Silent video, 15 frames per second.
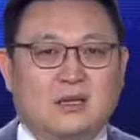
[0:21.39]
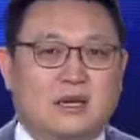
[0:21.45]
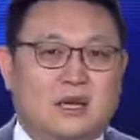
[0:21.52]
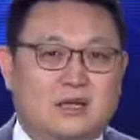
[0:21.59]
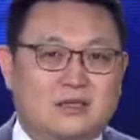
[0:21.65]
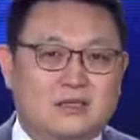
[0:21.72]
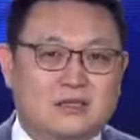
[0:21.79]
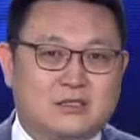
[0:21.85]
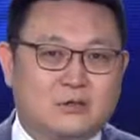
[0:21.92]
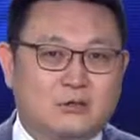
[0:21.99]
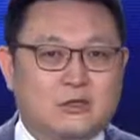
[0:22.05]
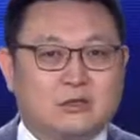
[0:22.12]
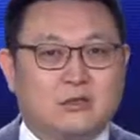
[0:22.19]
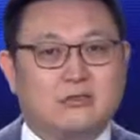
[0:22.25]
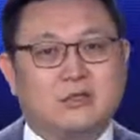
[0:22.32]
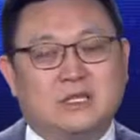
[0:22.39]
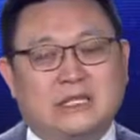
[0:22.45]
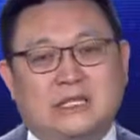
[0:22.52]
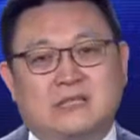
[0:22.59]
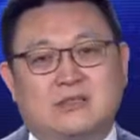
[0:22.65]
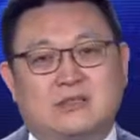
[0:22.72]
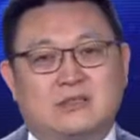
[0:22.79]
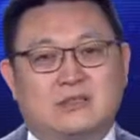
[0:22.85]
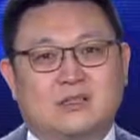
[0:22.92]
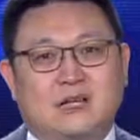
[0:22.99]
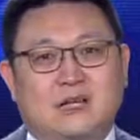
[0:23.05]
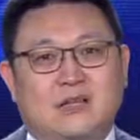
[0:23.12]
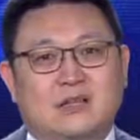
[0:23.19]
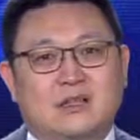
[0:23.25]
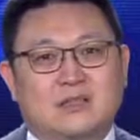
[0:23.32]
哎，这个996的意思是
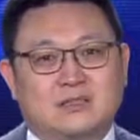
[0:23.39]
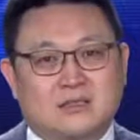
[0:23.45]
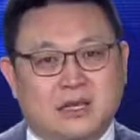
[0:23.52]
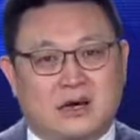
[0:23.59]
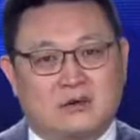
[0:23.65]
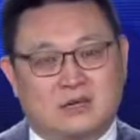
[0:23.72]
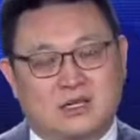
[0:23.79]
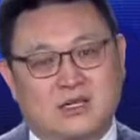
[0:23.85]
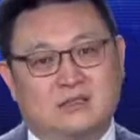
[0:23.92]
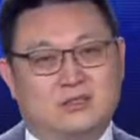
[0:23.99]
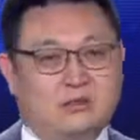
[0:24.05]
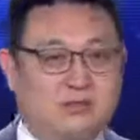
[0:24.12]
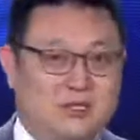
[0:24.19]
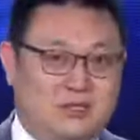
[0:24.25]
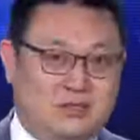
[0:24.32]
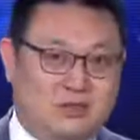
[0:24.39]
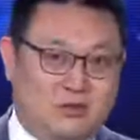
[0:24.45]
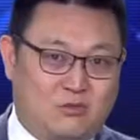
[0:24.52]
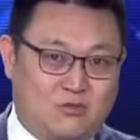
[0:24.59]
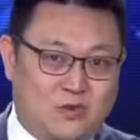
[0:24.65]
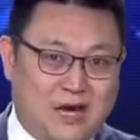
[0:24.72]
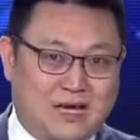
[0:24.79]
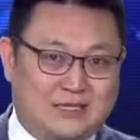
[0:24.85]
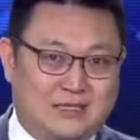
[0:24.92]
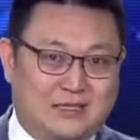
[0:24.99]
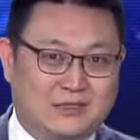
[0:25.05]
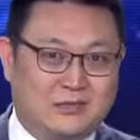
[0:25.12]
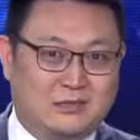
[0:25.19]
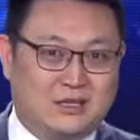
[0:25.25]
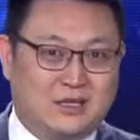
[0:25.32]
呢，早上9点到晚
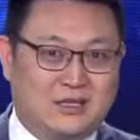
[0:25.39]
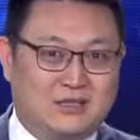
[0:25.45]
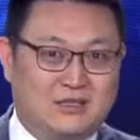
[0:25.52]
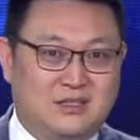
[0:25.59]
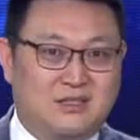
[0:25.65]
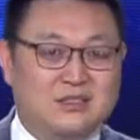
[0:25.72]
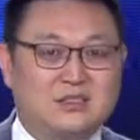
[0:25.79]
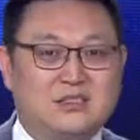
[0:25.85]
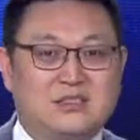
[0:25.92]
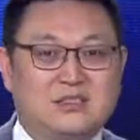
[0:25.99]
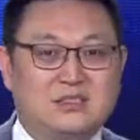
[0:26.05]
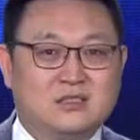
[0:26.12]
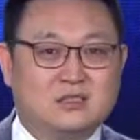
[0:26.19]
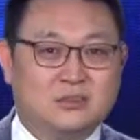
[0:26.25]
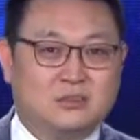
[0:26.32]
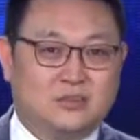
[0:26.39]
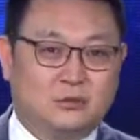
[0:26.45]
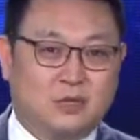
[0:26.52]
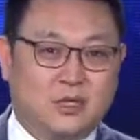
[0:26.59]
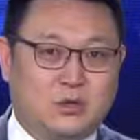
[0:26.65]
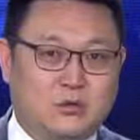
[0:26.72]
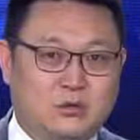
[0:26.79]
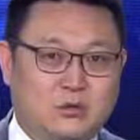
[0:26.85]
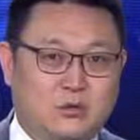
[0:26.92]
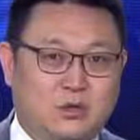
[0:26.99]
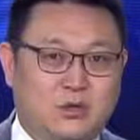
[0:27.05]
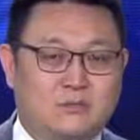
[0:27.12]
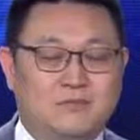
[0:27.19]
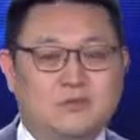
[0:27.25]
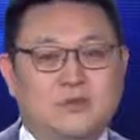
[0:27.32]
上9点，1个星期6天工
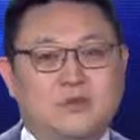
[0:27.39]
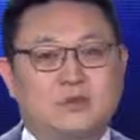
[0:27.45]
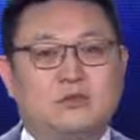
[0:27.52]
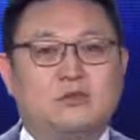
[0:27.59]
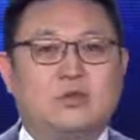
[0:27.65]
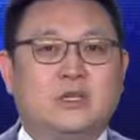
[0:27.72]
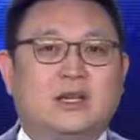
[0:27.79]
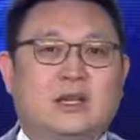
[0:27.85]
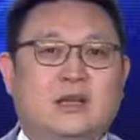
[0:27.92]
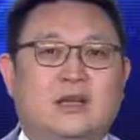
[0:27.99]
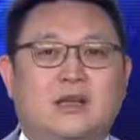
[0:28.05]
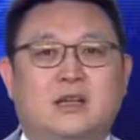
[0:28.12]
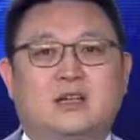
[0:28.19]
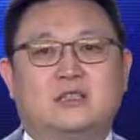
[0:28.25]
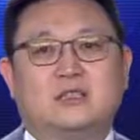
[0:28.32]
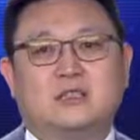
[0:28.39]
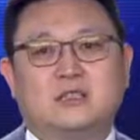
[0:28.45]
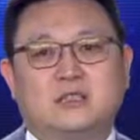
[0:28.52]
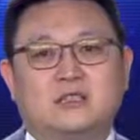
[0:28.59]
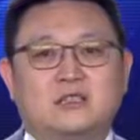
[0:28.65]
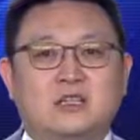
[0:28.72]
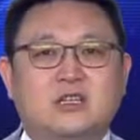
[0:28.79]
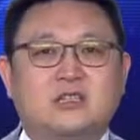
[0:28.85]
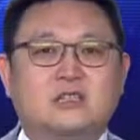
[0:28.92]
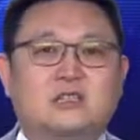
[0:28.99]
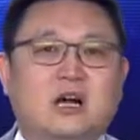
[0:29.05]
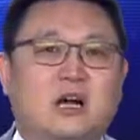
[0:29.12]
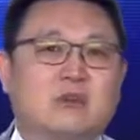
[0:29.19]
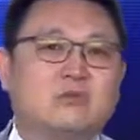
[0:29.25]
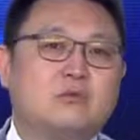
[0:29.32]
作。注意了，这是正
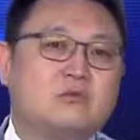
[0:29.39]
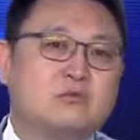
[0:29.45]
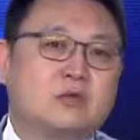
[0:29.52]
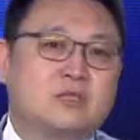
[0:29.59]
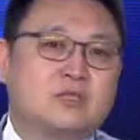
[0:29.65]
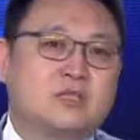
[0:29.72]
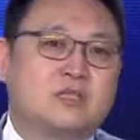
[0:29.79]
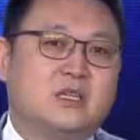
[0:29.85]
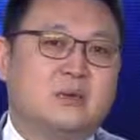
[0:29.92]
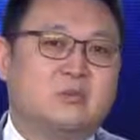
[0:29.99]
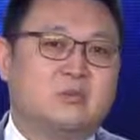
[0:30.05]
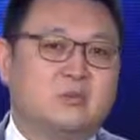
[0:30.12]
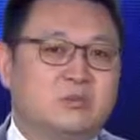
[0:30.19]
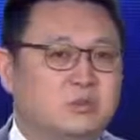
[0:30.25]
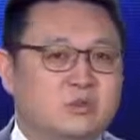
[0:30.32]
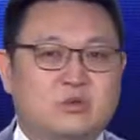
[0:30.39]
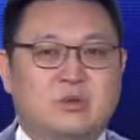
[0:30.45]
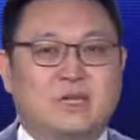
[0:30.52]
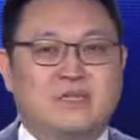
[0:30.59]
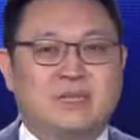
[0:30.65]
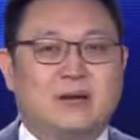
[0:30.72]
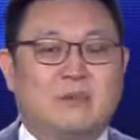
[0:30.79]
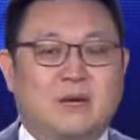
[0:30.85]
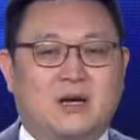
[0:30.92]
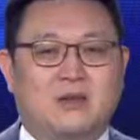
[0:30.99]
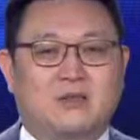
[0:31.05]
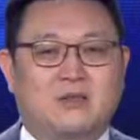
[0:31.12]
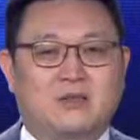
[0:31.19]
常工作时间，不算加班。